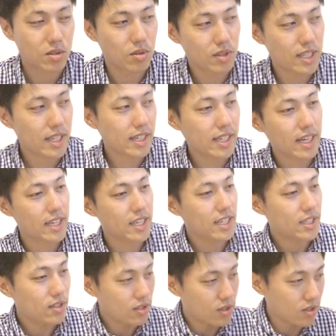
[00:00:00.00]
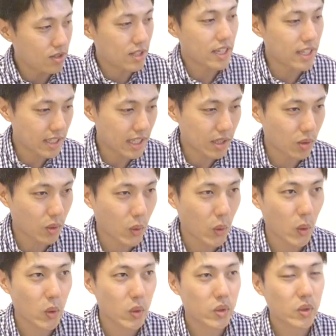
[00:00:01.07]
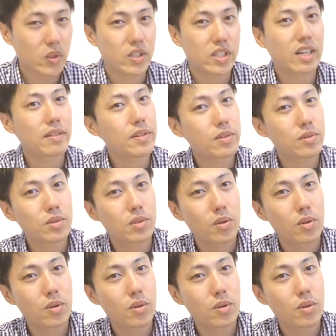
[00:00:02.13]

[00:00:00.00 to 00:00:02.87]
その前回住んでいたところと比べる